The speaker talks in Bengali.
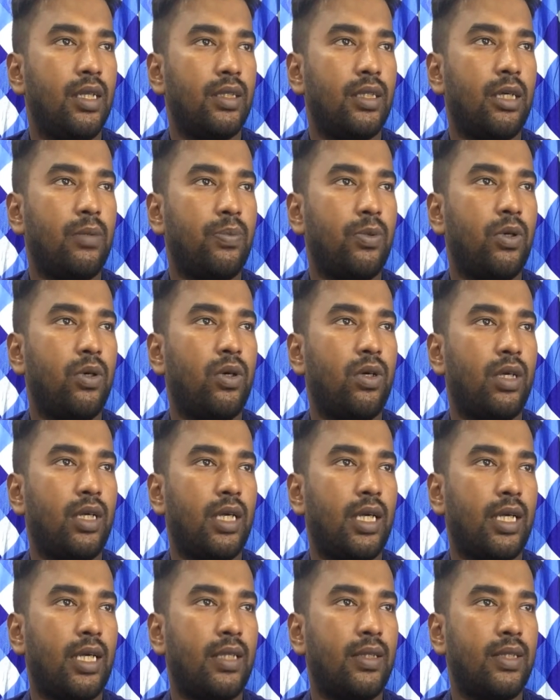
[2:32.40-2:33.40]
তারপর
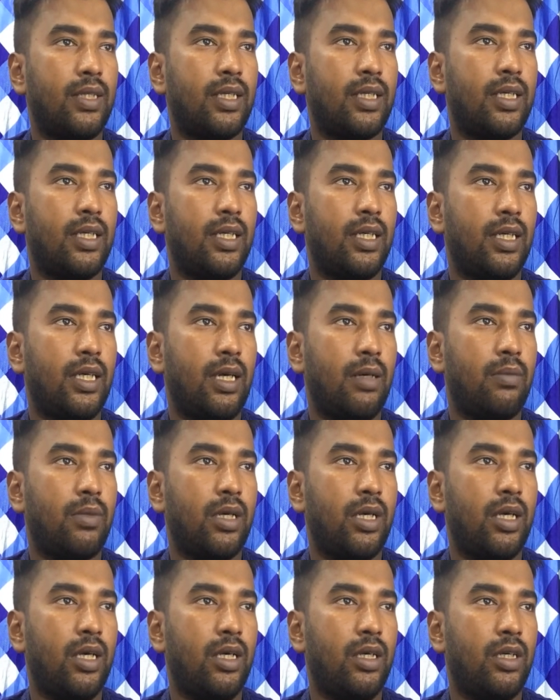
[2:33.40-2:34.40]
এখান থেকে
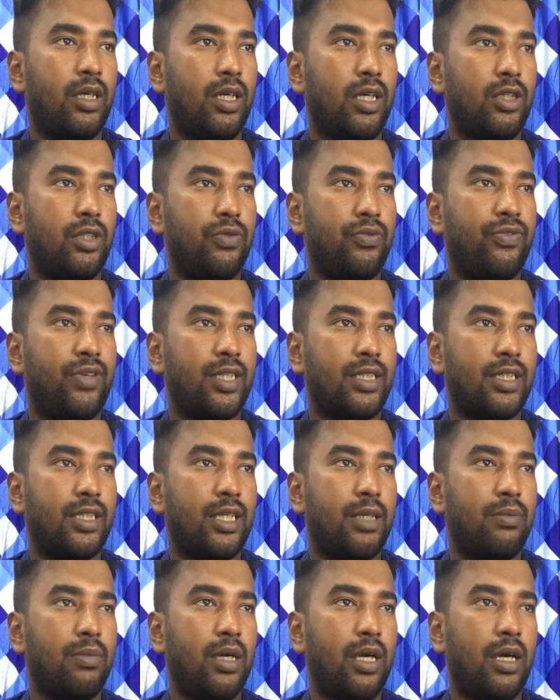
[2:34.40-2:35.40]
আমরা ফার্স্ট
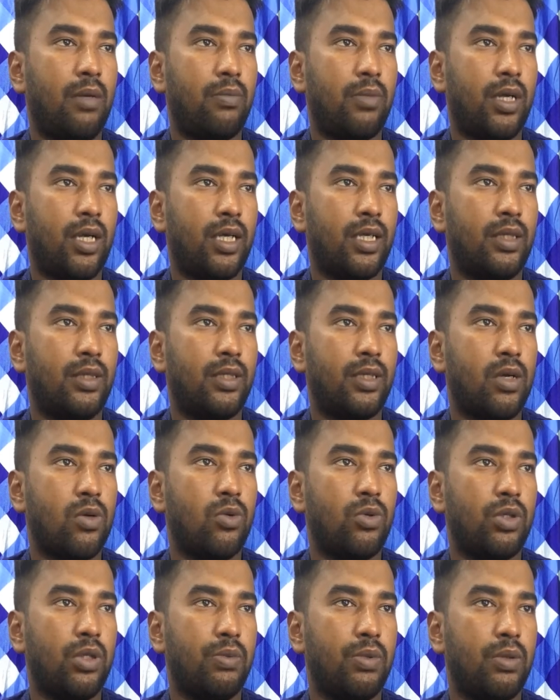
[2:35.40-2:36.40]
টাইম আমরা এখান থেকে
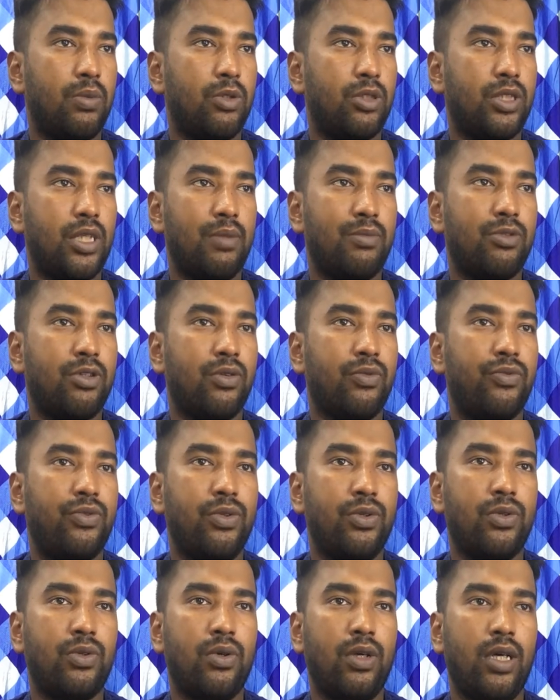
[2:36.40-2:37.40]
করতে পারবো স্যামসাং
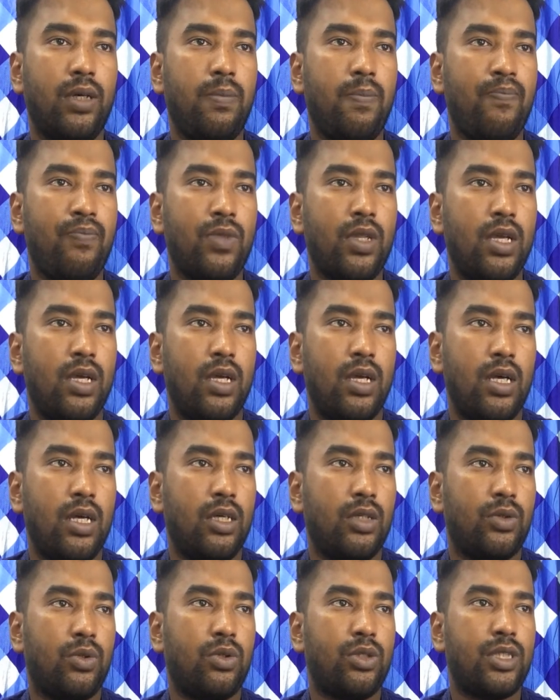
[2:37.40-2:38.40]
ফোনগুলো
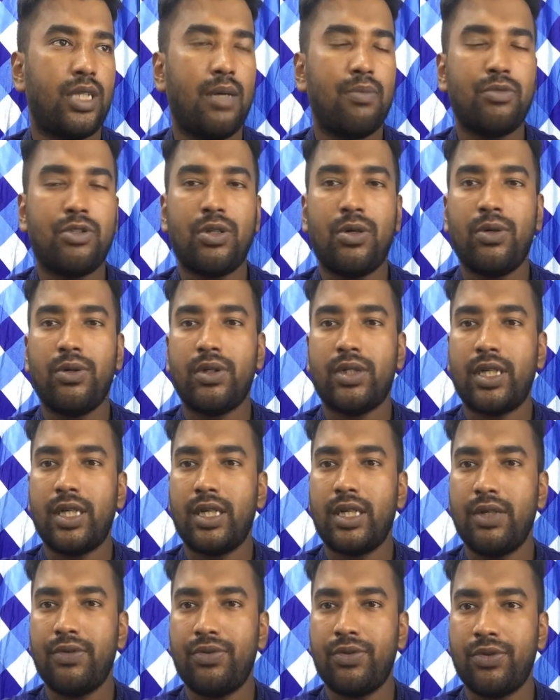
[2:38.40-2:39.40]
তো স্যামসাং কী
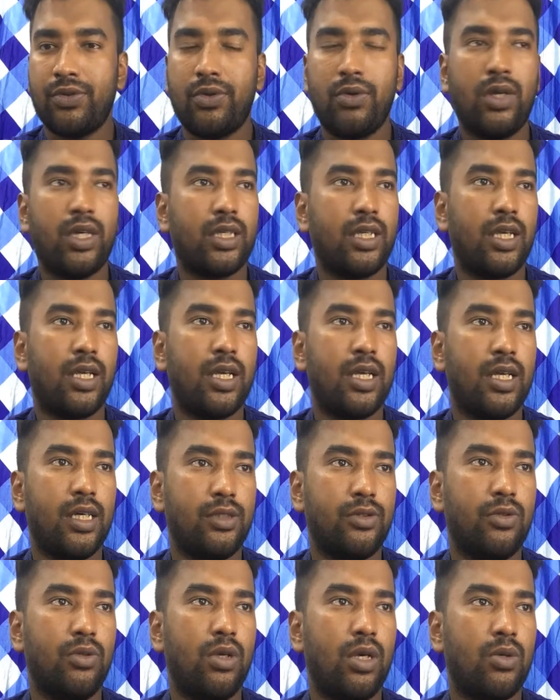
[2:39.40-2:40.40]
কী ফোনগুলো কী কী
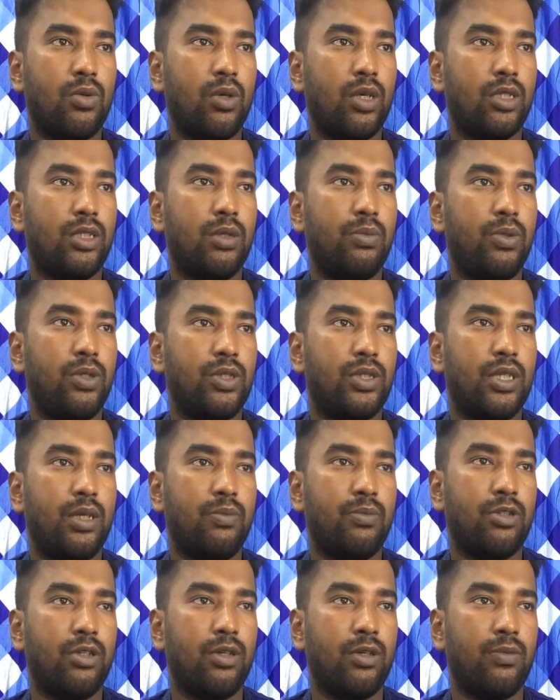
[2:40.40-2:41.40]
কাজগুলো করা যাবে
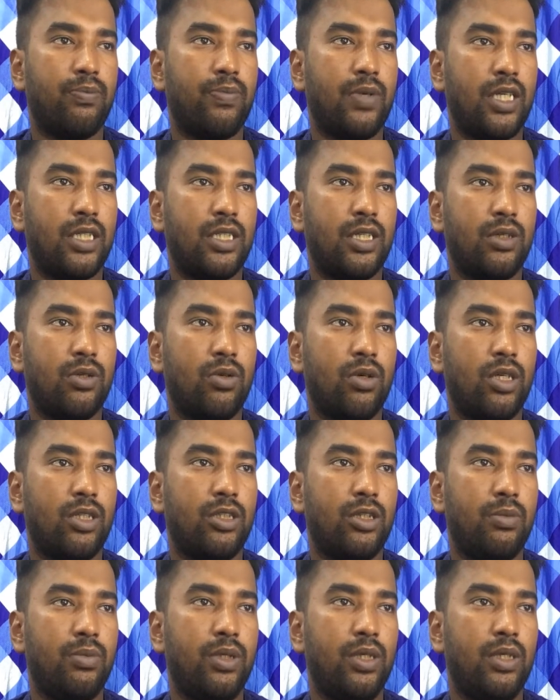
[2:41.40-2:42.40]
স্যামসাং প্লাসিং করা
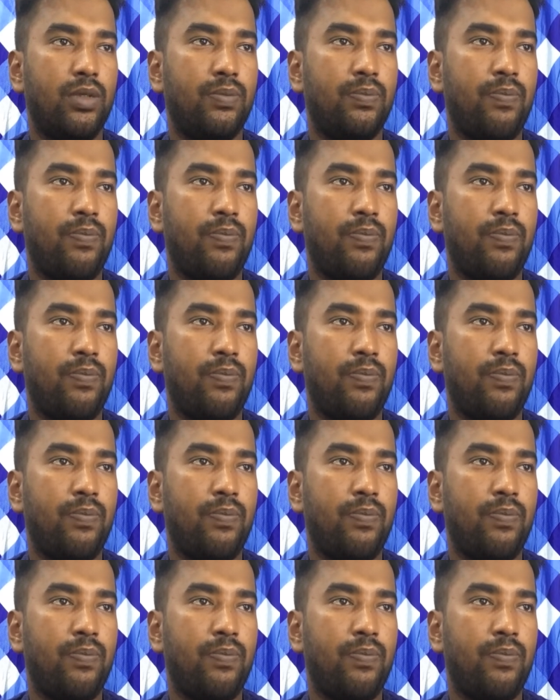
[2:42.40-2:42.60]
যাবে